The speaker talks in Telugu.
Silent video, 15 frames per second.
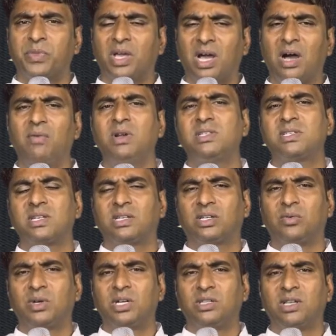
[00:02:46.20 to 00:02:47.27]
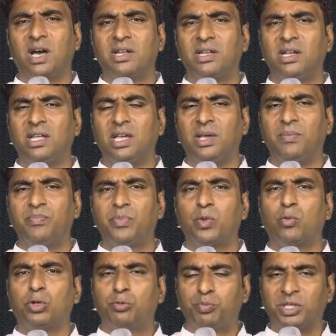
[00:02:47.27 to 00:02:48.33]
కావలసినటువంటి దానిని
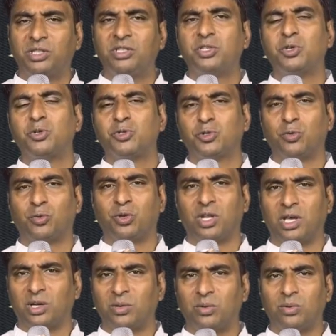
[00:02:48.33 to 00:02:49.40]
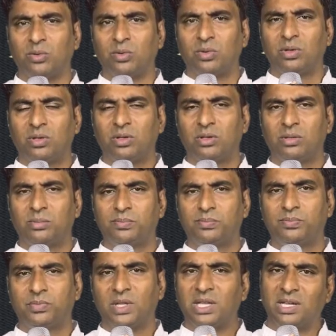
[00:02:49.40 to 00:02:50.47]
ఉత్పత్తి చేస్తూ ఉన్నారు
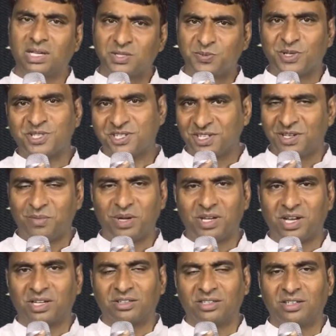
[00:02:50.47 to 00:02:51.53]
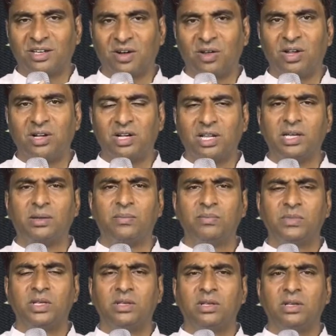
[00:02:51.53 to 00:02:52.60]
ఇంకా స్పష్టంగా మనకు అర్థం కావాలంటే
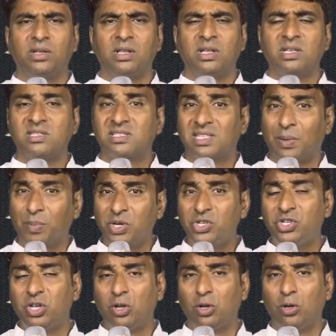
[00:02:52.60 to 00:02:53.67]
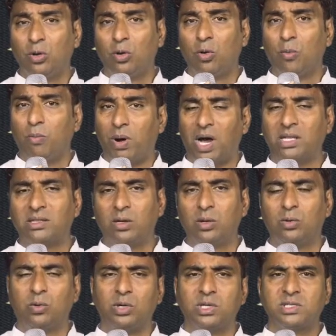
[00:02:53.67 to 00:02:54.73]
సమస్యలలో బాధలో
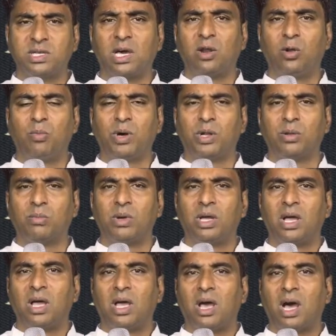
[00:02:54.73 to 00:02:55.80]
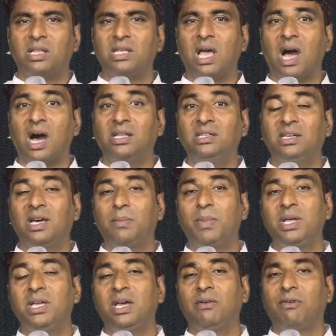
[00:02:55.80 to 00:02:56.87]
కొన్నిసార్లు మనం అది
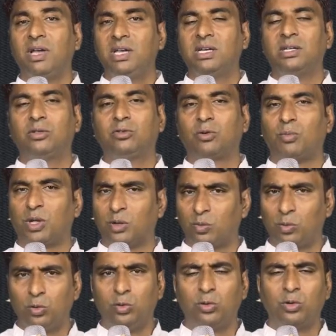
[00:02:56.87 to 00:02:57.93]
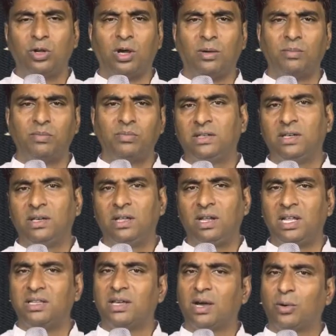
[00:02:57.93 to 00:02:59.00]
అధికమయ్యే వైఖరితో మనం ఉంటున్నాం
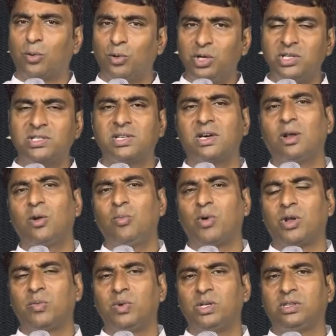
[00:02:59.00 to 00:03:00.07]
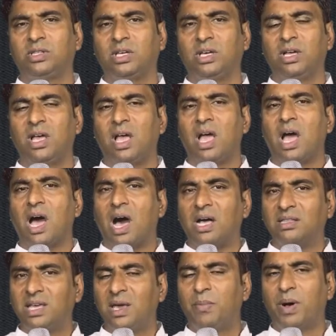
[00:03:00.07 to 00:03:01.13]
లేదా కొన్నిసార్లు మనమైతే
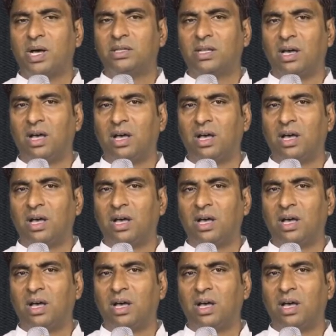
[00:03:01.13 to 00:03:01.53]
అదే బాధ